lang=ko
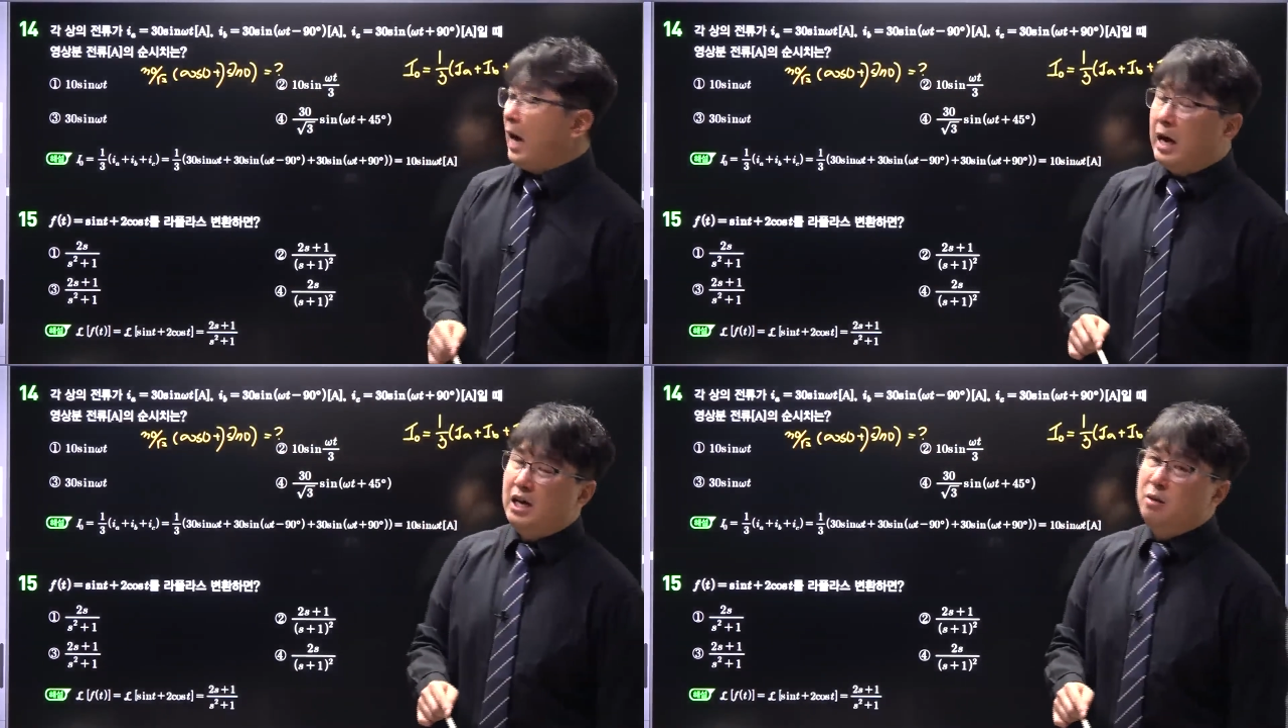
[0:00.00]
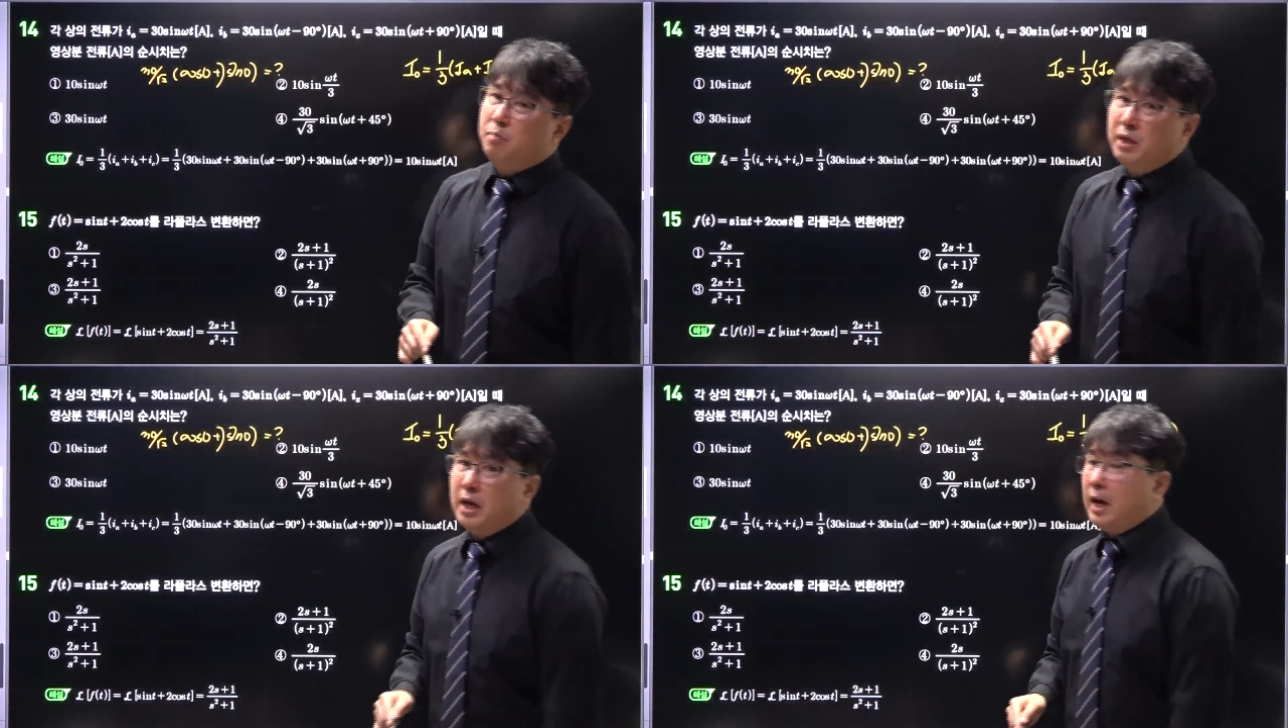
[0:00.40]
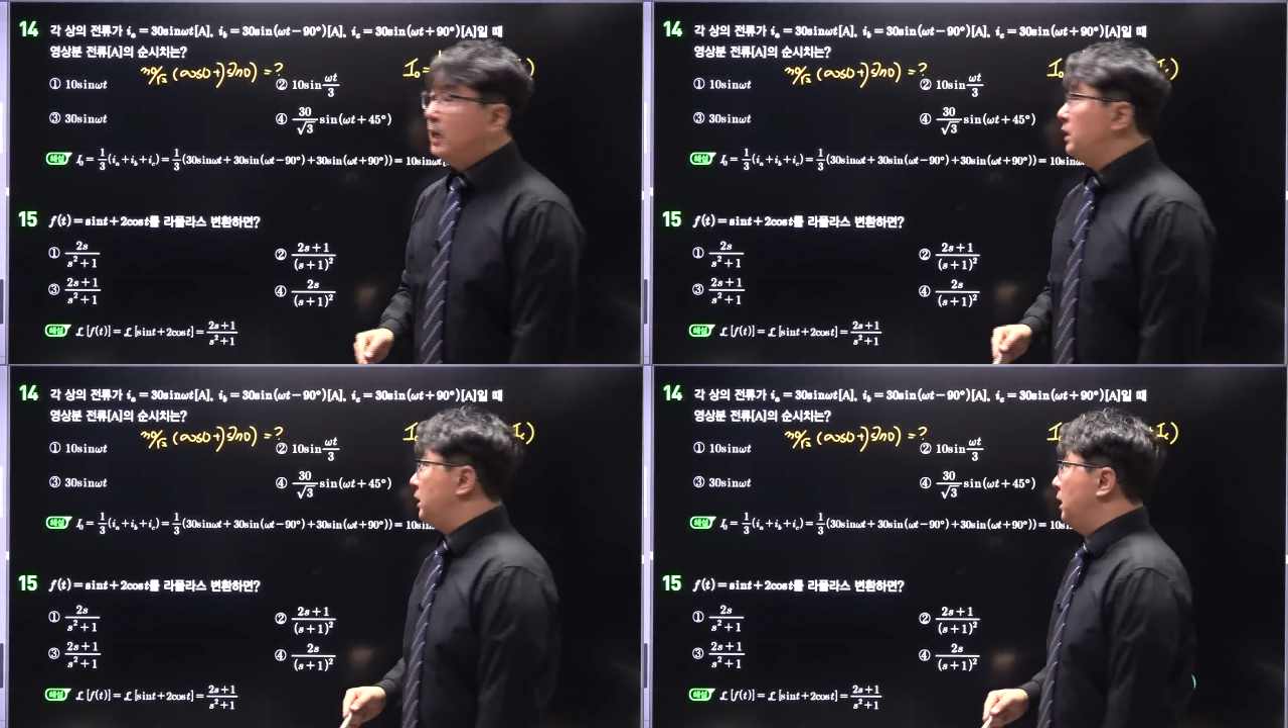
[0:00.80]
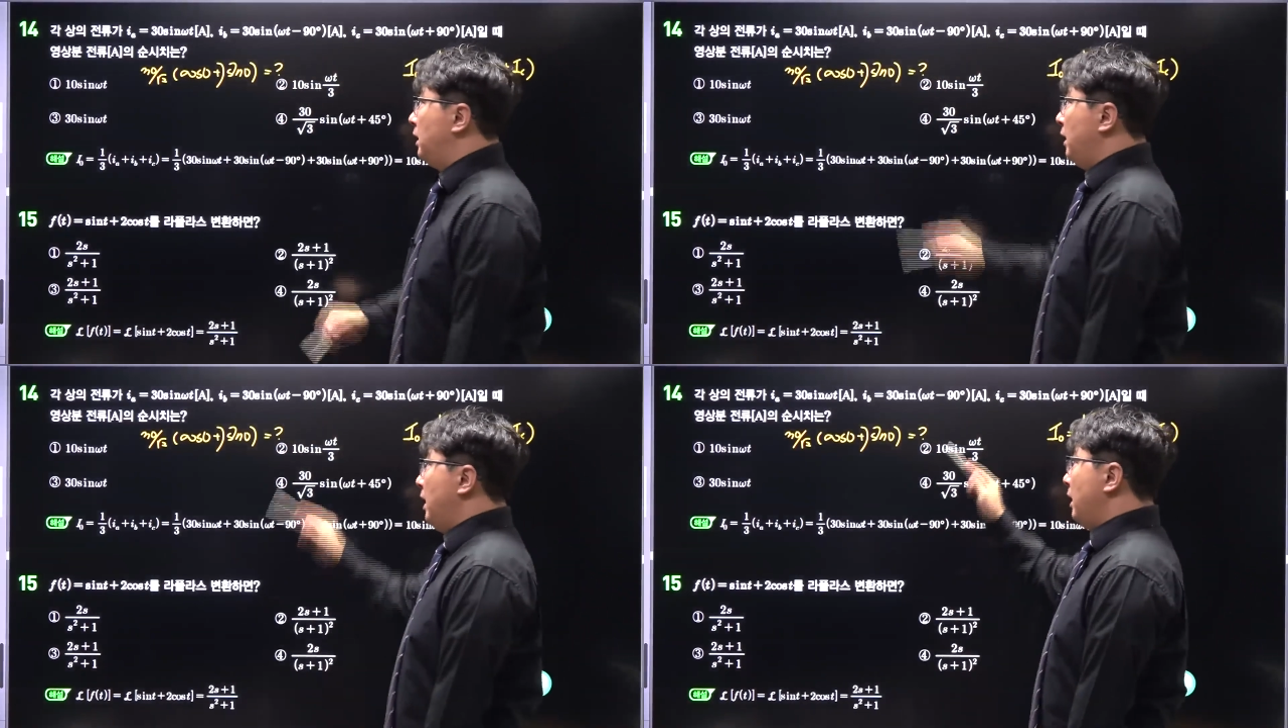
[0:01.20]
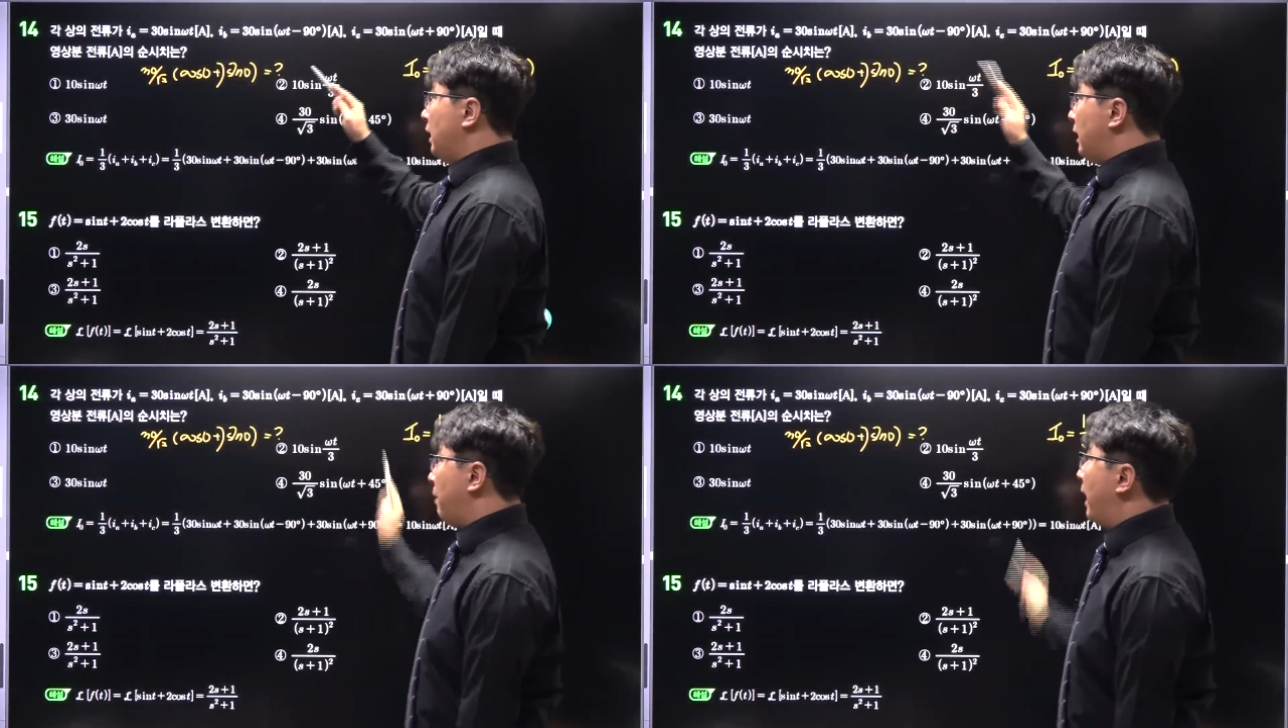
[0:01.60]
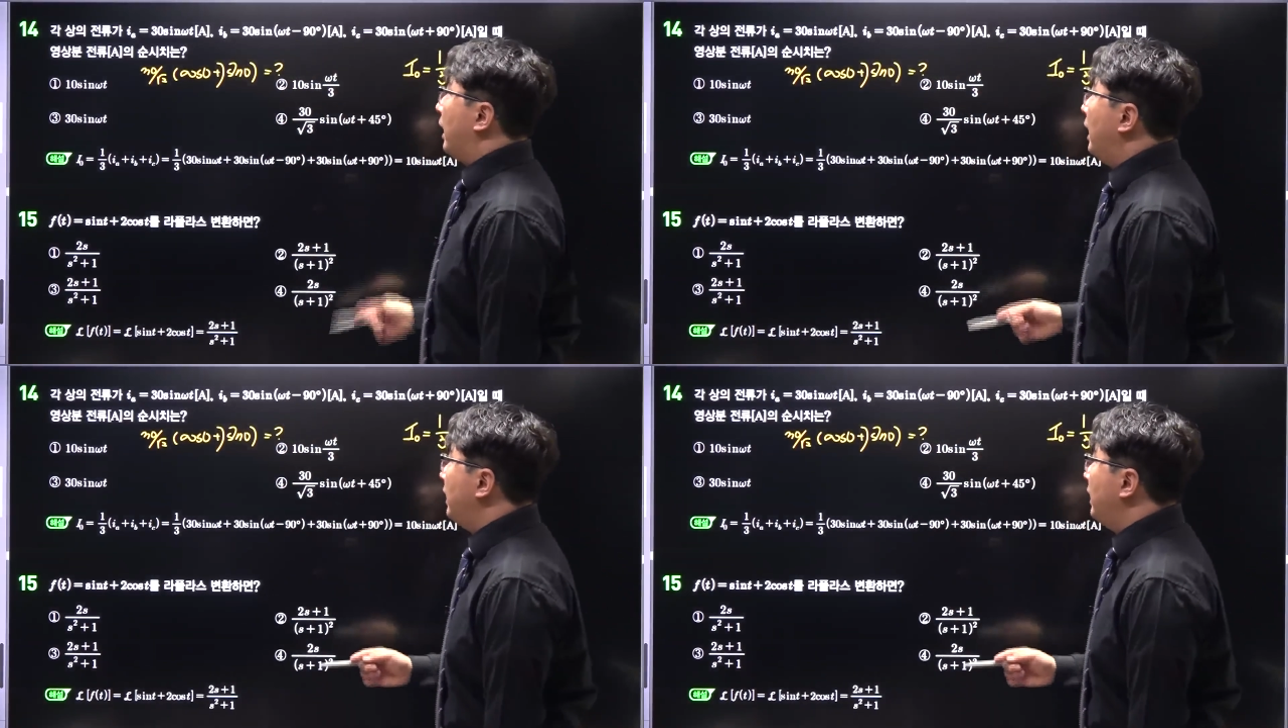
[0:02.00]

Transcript: I, B, I, C를 이렇게 다 바꿔야